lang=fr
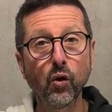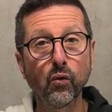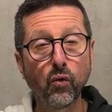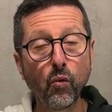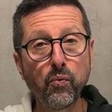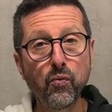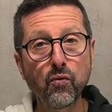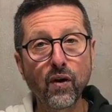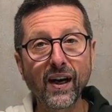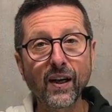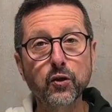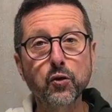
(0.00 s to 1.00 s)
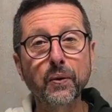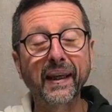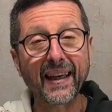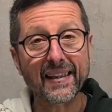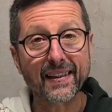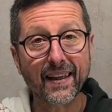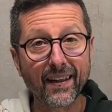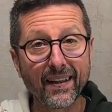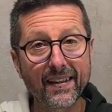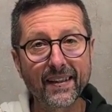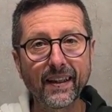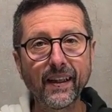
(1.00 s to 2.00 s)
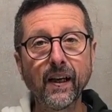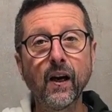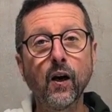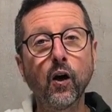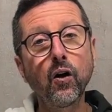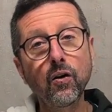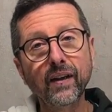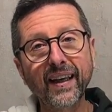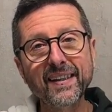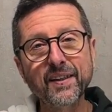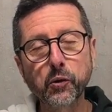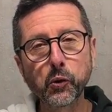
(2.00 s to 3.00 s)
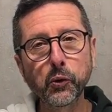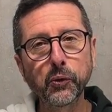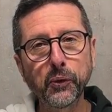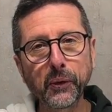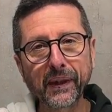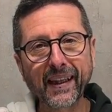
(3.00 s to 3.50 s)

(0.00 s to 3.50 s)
vont pouvoir se cristalliser en cristaux de